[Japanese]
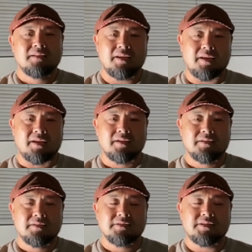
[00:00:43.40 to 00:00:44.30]
で、
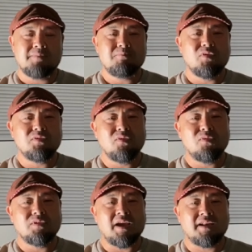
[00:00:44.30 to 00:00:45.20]
専門用
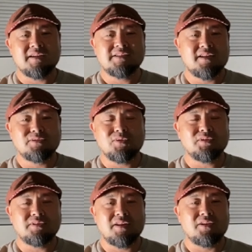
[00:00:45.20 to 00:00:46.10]
語で話してる
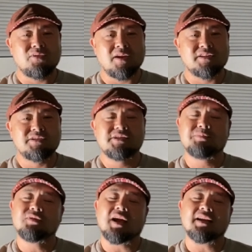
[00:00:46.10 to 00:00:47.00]
時っていうのは自
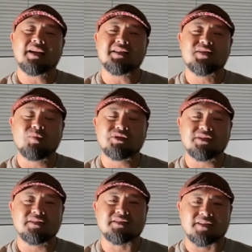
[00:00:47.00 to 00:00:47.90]
分が案外気持ち
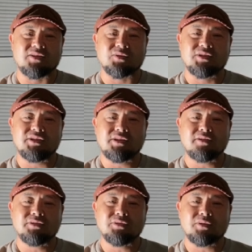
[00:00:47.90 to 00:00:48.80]
いいんですけど、聞いて
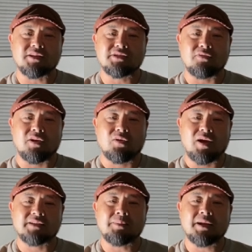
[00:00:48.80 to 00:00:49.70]
る人たちの
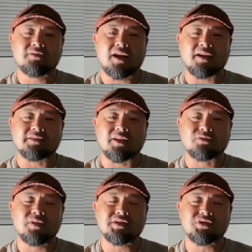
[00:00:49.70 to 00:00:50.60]
頭の中って
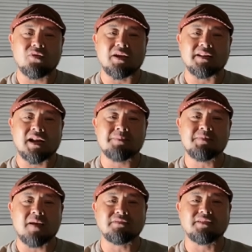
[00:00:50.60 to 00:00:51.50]
クエスチョンが並び
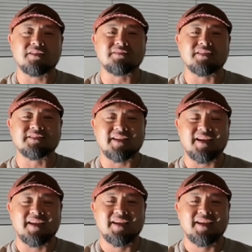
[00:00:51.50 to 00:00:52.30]
まくってるんですね。